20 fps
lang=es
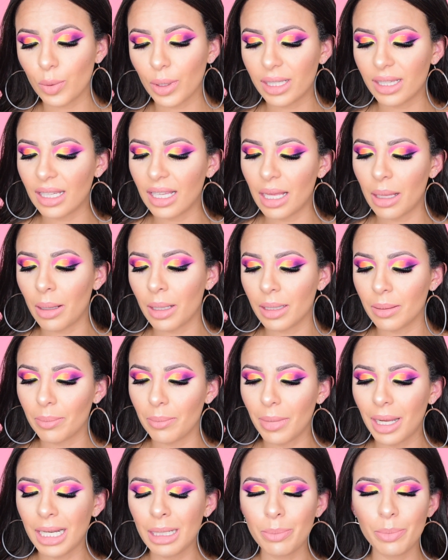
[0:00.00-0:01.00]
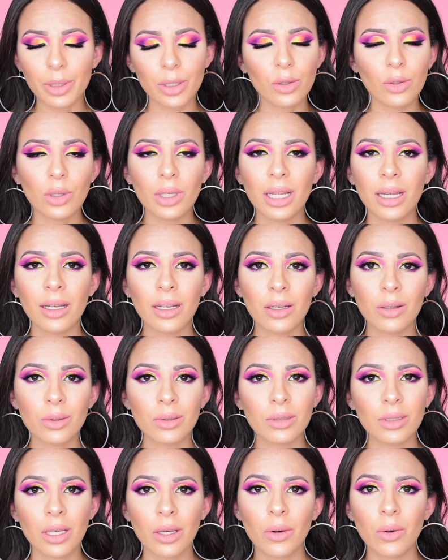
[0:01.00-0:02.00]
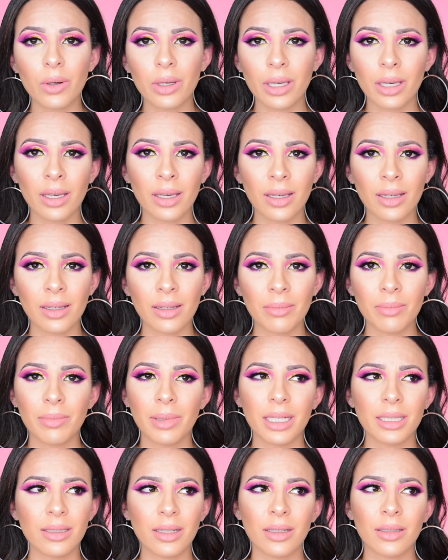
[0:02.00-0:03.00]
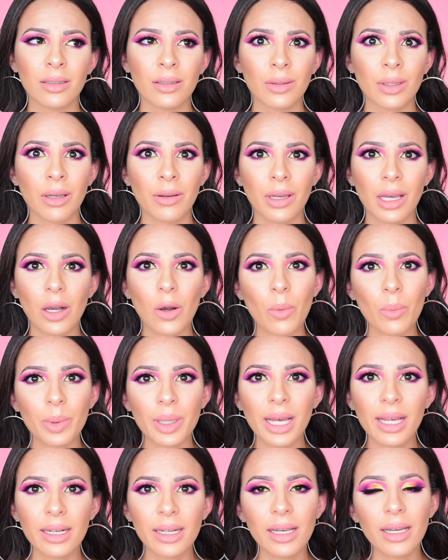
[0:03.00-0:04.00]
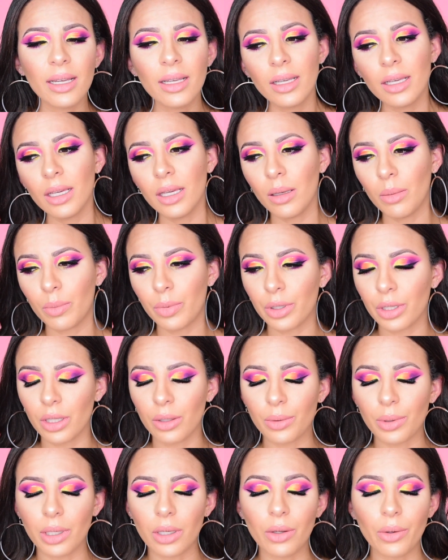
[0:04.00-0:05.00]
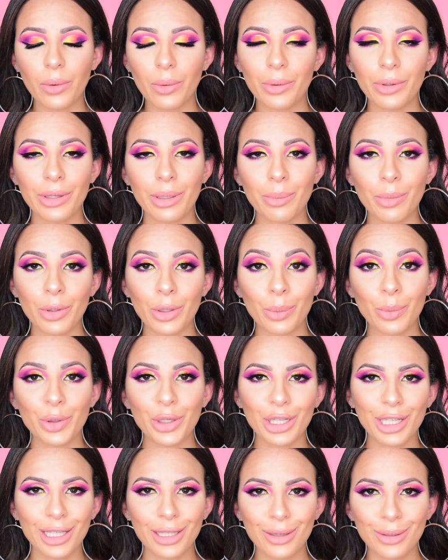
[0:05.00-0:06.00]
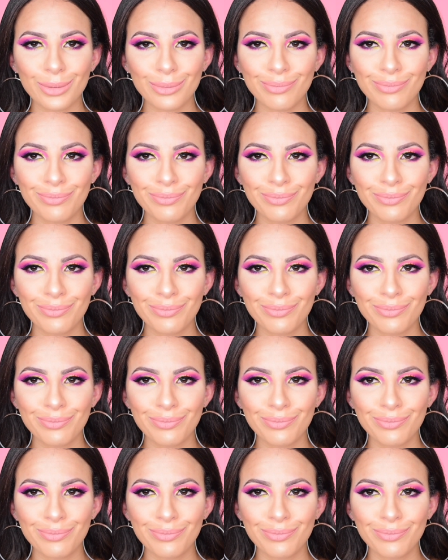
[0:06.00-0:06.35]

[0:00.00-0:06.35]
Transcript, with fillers: no está mal, pero no la aconsejo que vayan de una vez a comprarla, porque no es lo último del muñequito.